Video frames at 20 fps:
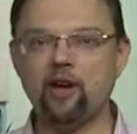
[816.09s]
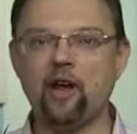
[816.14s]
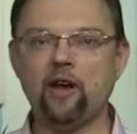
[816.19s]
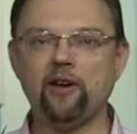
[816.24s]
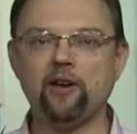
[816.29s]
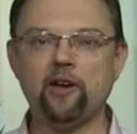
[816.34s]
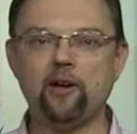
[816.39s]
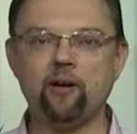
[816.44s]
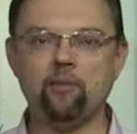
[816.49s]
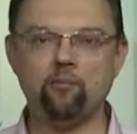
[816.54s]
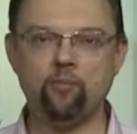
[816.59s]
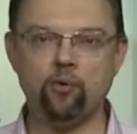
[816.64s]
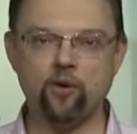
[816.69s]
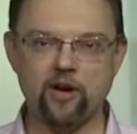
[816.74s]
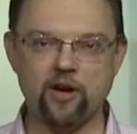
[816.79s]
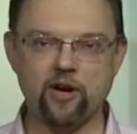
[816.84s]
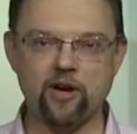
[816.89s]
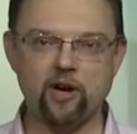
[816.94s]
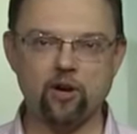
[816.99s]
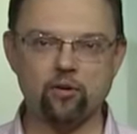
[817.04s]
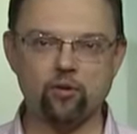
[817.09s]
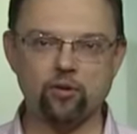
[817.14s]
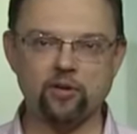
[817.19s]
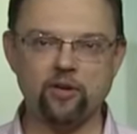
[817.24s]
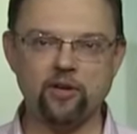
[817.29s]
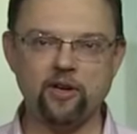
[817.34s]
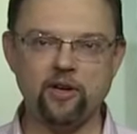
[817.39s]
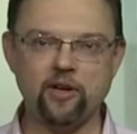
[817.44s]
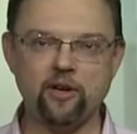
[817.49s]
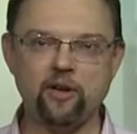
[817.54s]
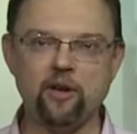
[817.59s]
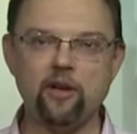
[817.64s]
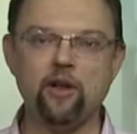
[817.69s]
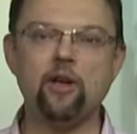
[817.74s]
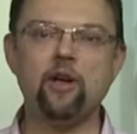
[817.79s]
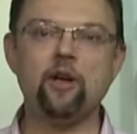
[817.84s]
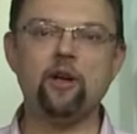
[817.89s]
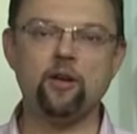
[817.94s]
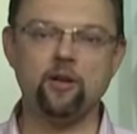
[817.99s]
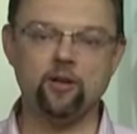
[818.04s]
Она более короткая,
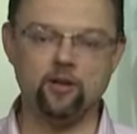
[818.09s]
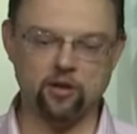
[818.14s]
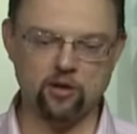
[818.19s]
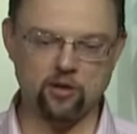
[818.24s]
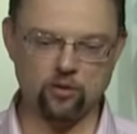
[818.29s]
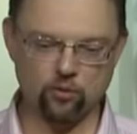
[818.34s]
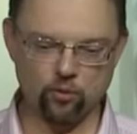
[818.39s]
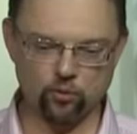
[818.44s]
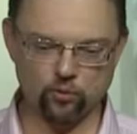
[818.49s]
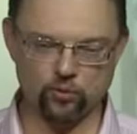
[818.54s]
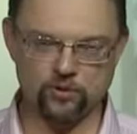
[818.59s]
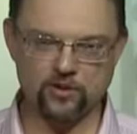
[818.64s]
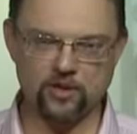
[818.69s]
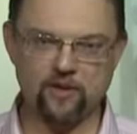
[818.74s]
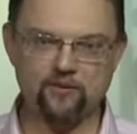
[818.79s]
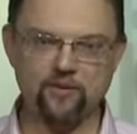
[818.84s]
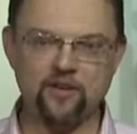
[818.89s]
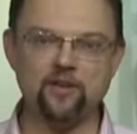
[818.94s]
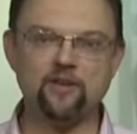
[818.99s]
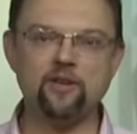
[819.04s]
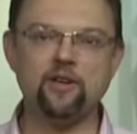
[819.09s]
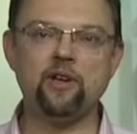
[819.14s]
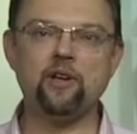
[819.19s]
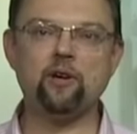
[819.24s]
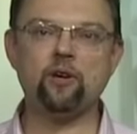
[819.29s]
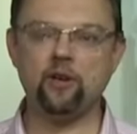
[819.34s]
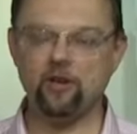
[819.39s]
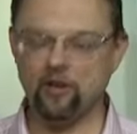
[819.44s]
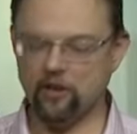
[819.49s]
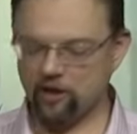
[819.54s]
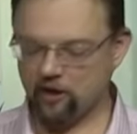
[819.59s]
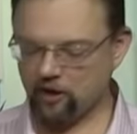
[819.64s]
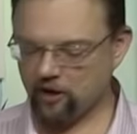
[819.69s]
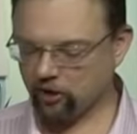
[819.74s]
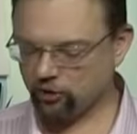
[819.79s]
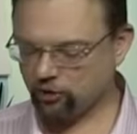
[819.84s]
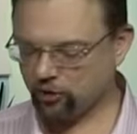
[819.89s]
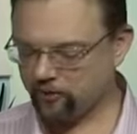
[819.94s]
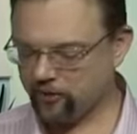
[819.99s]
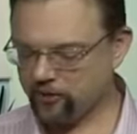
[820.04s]
конусовидная,
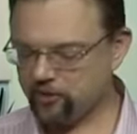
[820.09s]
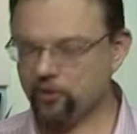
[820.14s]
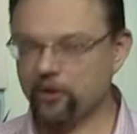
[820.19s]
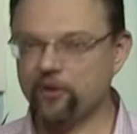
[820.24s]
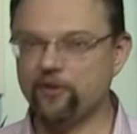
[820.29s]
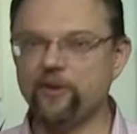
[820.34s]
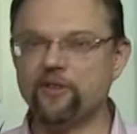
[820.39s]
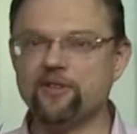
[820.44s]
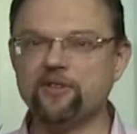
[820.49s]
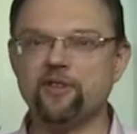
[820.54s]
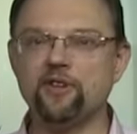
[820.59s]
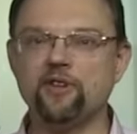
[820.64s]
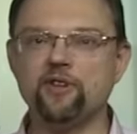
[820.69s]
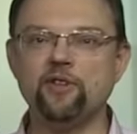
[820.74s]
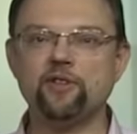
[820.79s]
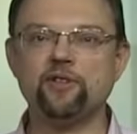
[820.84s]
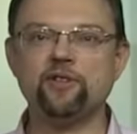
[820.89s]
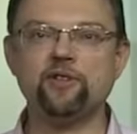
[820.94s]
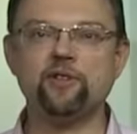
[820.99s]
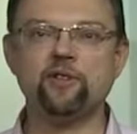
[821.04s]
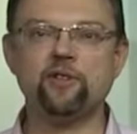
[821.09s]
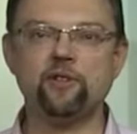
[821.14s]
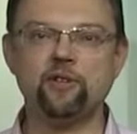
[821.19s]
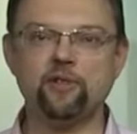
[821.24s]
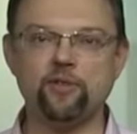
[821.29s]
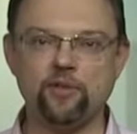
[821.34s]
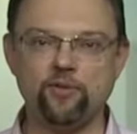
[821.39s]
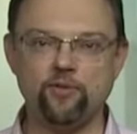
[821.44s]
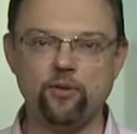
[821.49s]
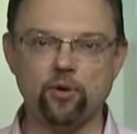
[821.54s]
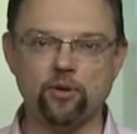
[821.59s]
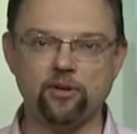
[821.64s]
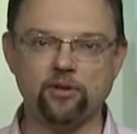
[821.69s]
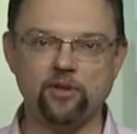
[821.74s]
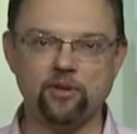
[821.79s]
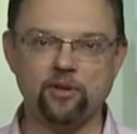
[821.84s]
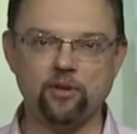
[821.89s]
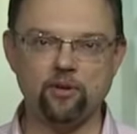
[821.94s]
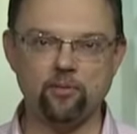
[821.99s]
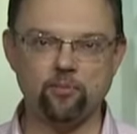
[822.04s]
хорошо выдергивается из
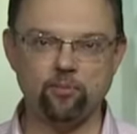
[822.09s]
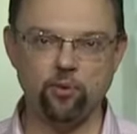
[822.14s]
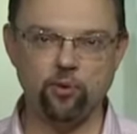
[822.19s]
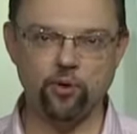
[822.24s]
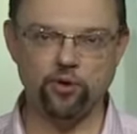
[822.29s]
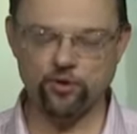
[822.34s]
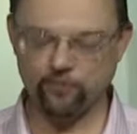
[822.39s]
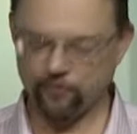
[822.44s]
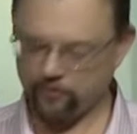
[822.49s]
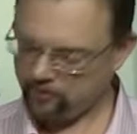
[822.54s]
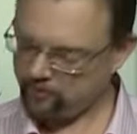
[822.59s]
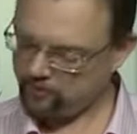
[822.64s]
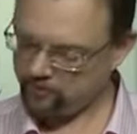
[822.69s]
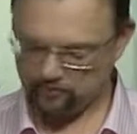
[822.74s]
твердых почв.